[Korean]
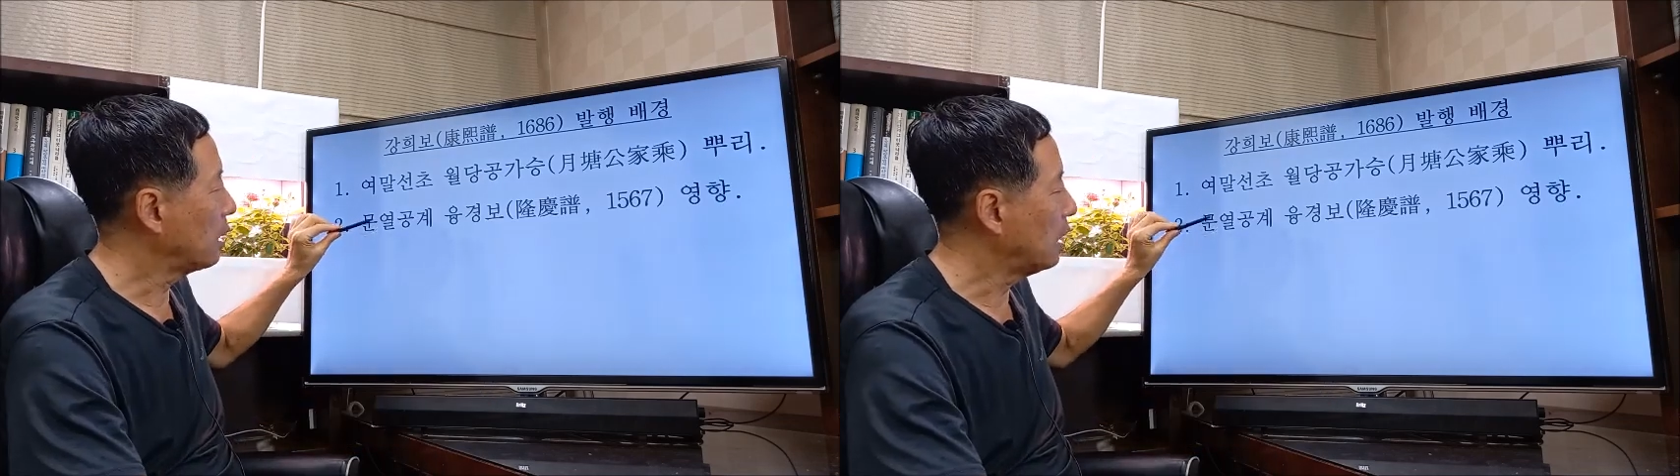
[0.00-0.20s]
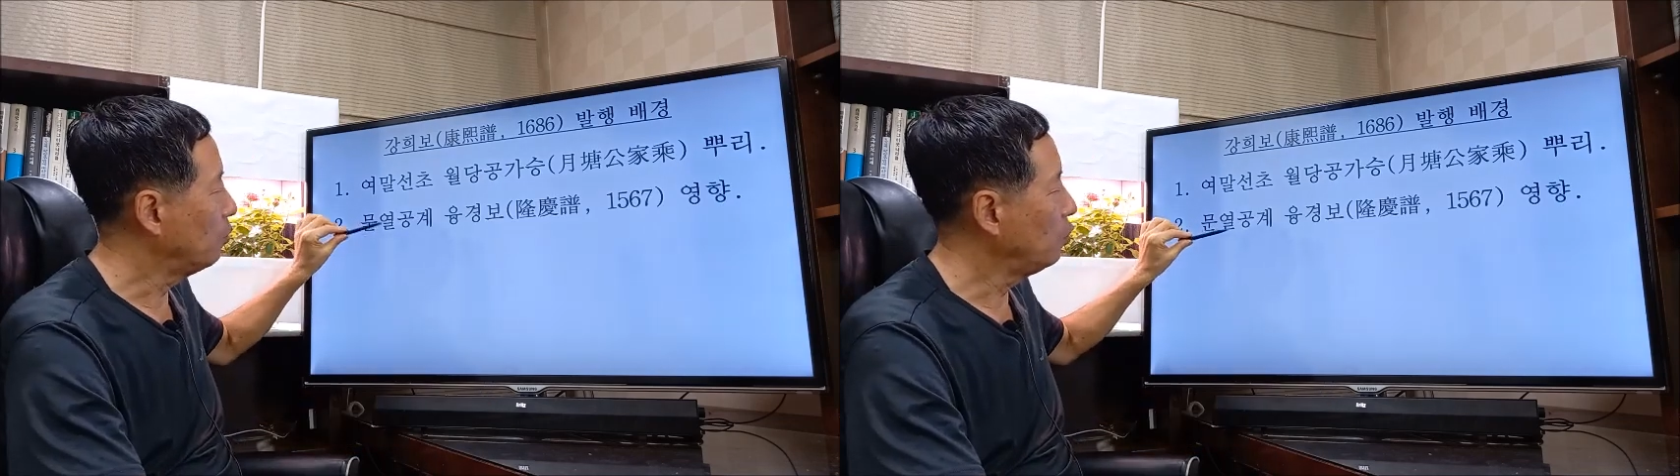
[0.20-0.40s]

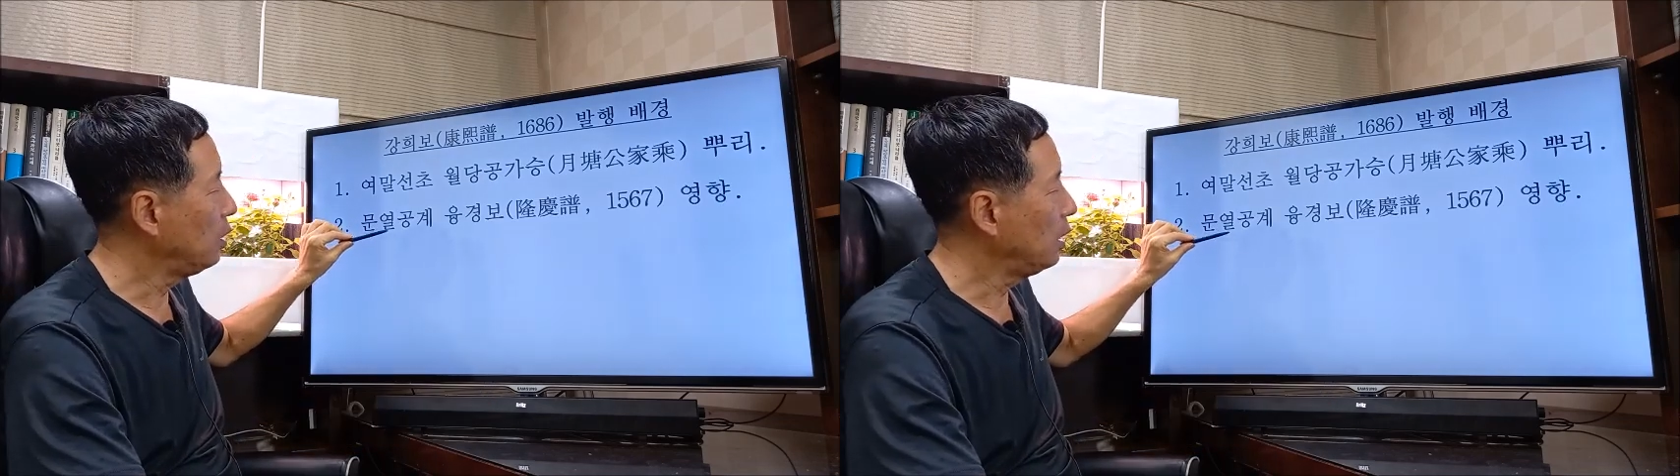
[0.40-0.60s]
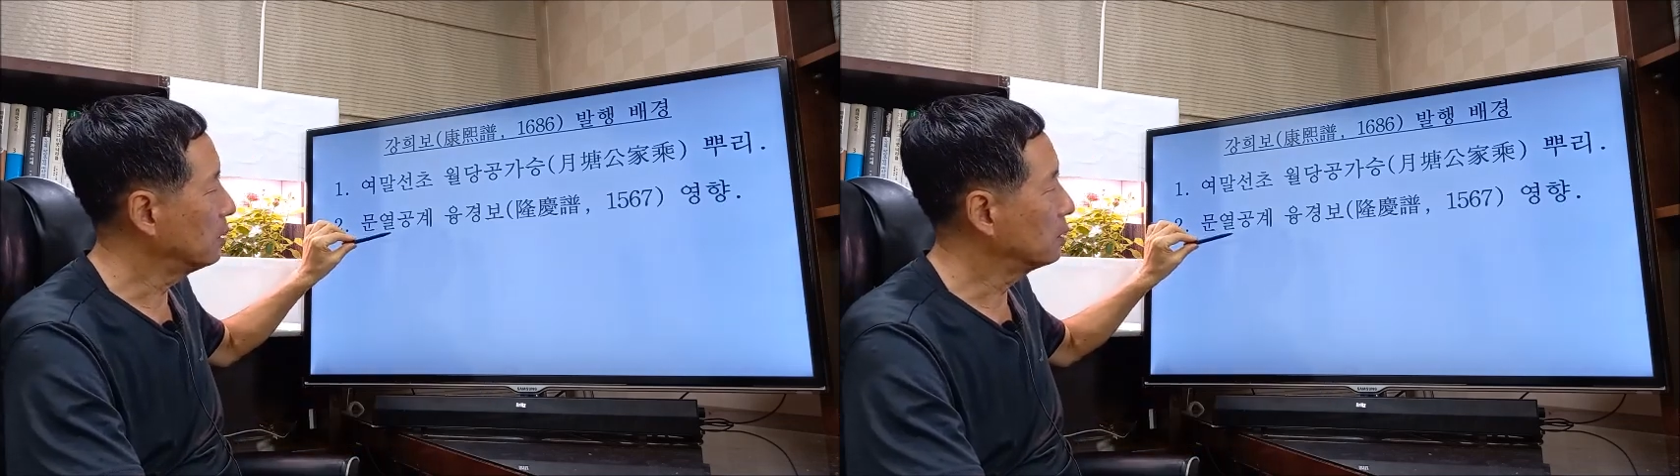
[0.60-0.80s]

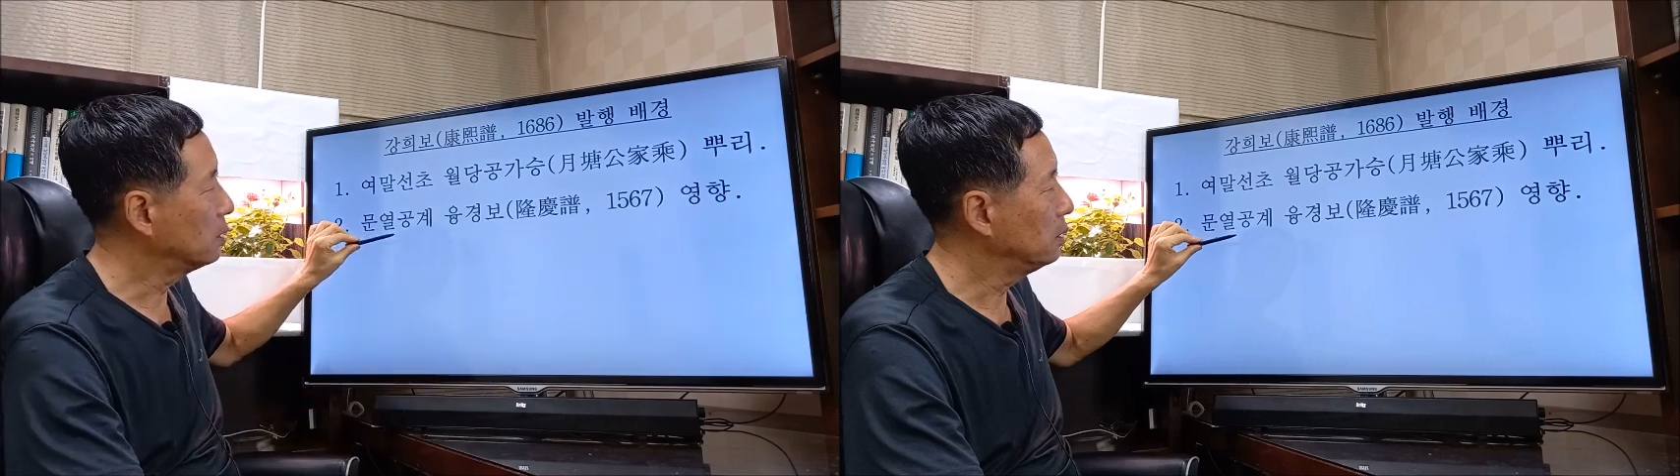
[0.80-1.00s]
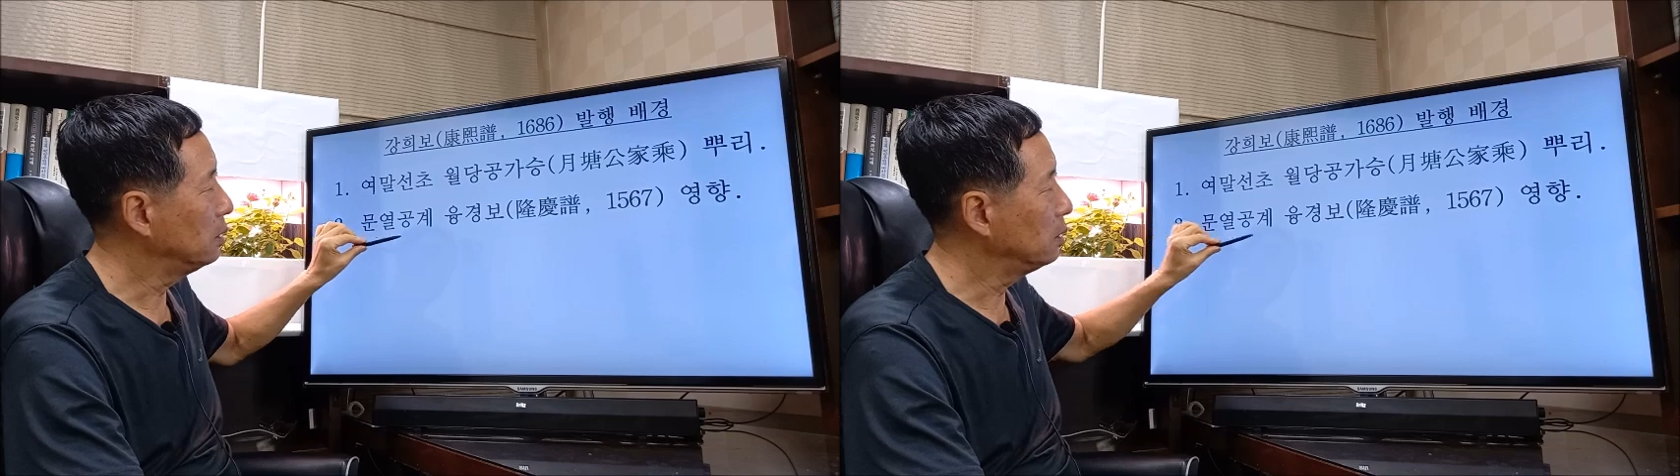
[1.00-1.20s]

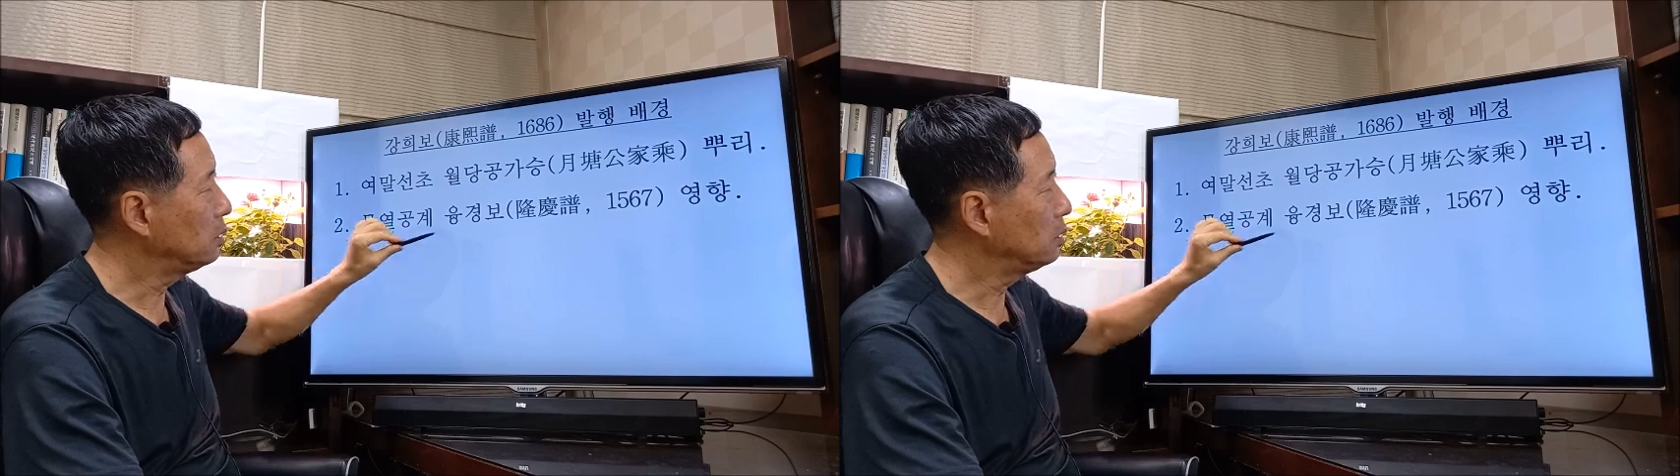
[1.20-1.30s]
가문에서